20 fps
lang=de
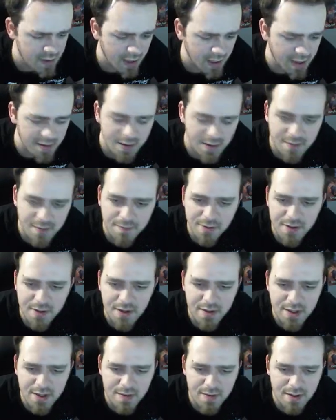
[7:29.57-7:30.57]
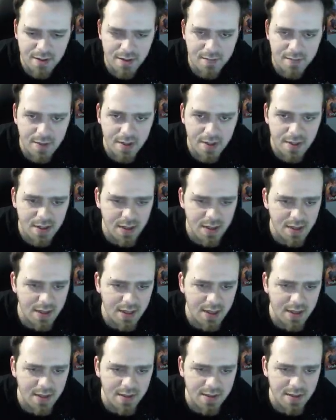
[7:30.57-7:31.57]
Ah ja, nicht wundern, Leute, wenn, wenn ihr
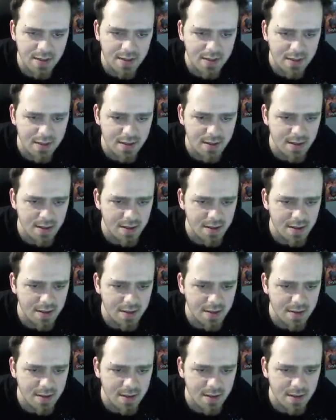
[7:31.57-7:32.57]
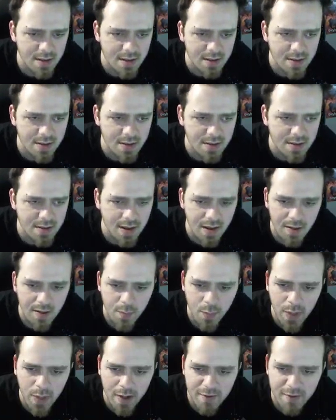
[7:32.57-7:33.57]
Gegner seht, die ich nicht sehe, das ist der
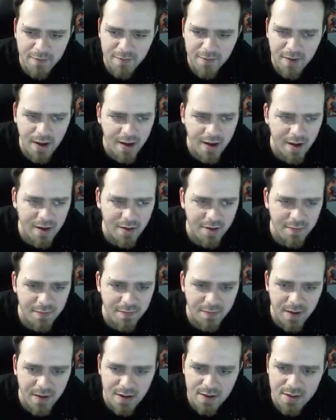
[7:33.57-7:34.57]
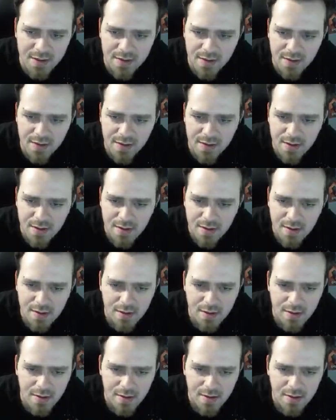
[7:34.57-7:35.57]
Beifahrereffekt.
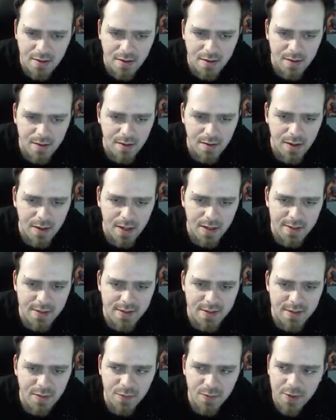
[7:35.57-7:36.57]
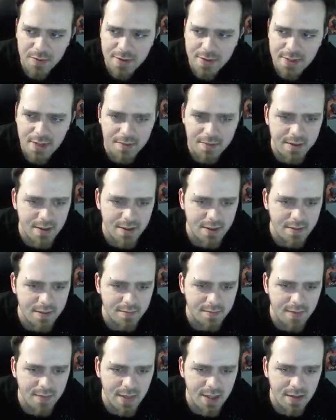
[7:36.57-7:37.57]
Alles sieht man nämlich selber nicht.
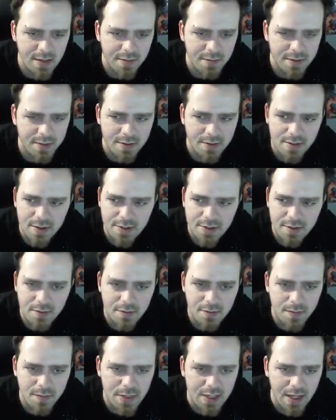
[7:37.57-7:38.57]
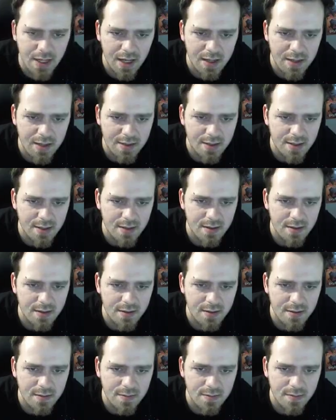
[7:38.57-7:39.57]
Aber wenn man so als Unbeteiligter
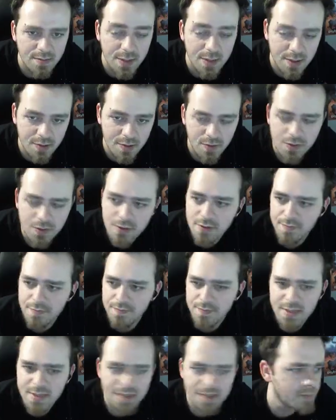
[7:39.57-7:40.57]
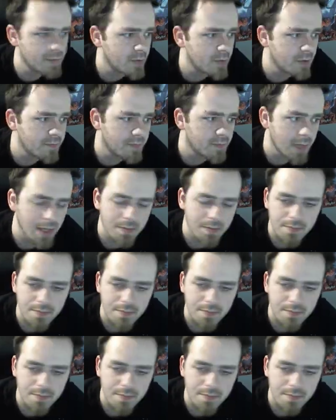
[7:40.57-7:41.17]
mitguckt, sieht man oft mehr.